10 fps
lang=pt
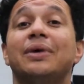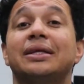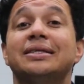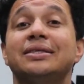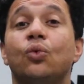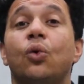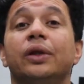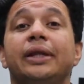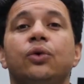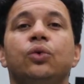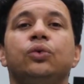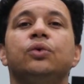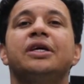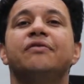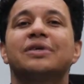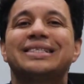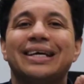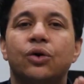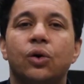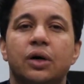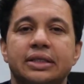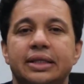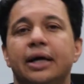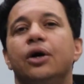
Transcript: é trazer um conteúdo que você gosta